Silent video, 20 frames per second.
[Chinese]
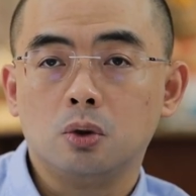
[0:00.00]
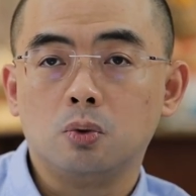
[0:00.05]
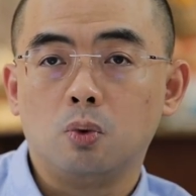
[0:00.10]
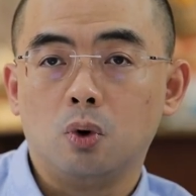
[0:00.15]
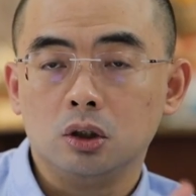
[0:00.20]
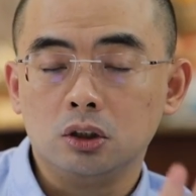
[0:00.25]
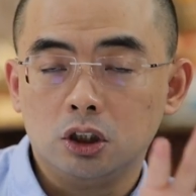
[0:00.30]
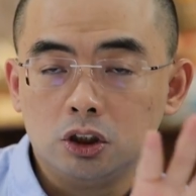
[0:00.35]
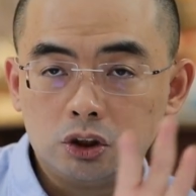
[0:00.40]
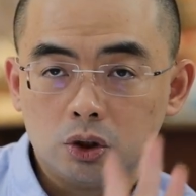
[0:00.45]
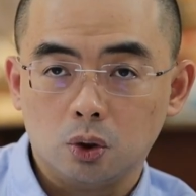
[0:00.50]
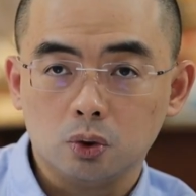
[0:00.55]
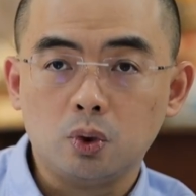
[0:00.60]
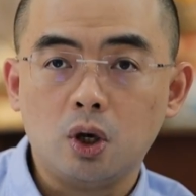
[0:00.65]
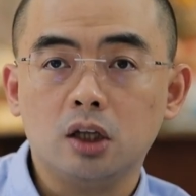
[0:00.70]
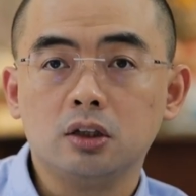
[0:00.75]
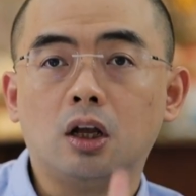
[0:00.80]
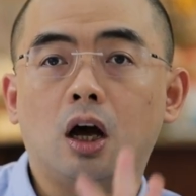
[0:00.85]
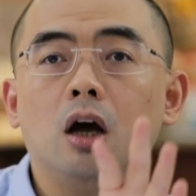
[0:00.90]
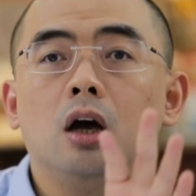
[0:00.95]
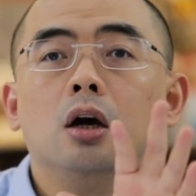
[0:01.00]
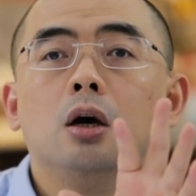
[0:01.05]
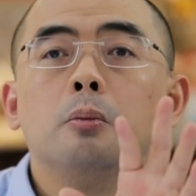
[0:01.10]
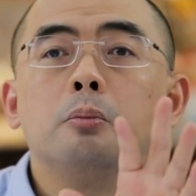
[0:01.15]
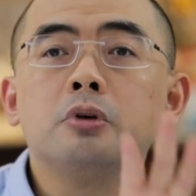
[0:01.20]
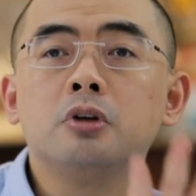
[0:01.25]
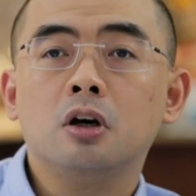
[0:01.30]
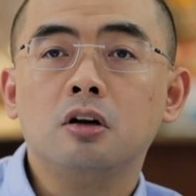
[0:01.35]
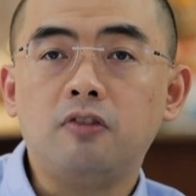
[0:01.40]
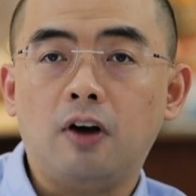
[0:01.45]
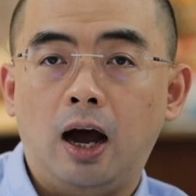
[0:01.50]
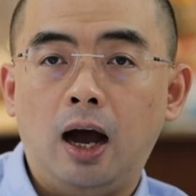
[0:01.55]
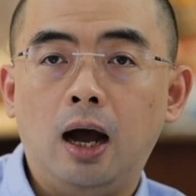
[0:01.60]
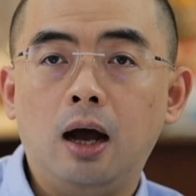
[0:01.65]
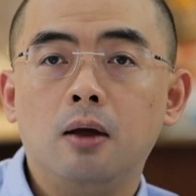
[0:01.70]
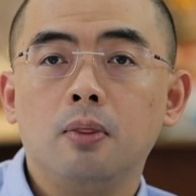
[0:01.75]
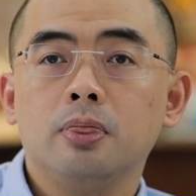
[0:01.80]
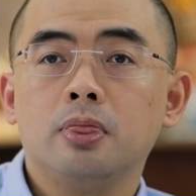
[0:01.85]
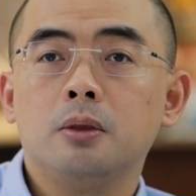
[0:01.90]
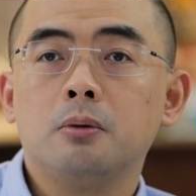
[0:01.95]
我的手段呢不合
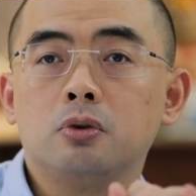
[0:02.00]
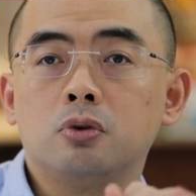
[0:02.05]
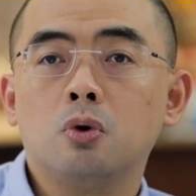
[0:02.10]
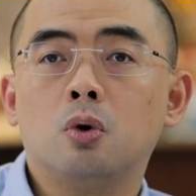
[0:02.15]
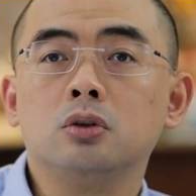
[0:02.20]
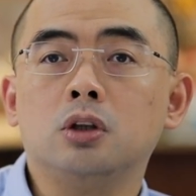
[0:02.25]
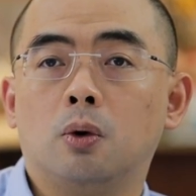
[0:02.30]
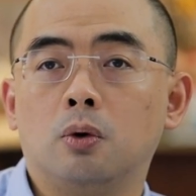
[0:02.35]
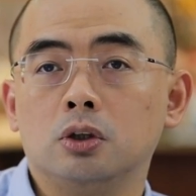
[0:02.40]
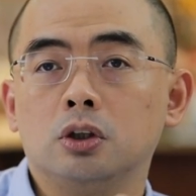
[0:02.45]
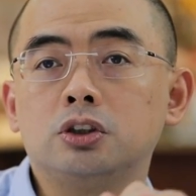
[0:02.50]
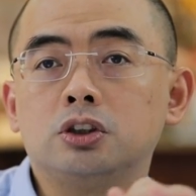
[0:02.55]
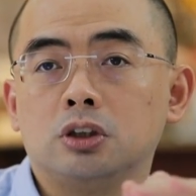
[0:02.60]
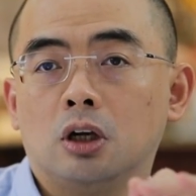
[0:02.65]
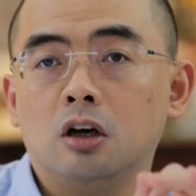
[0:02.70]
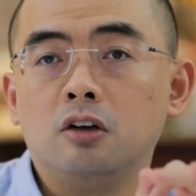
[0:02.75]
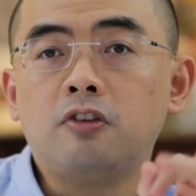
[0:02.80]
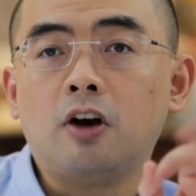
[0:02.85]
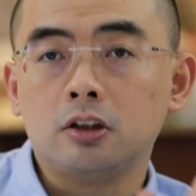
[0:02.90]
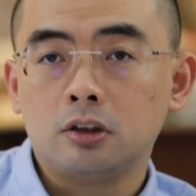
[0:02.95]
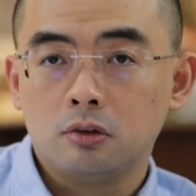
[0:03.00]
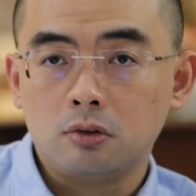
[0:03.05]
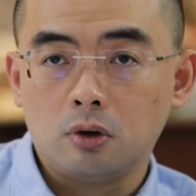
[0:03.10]
法，那么最后呢我就只能放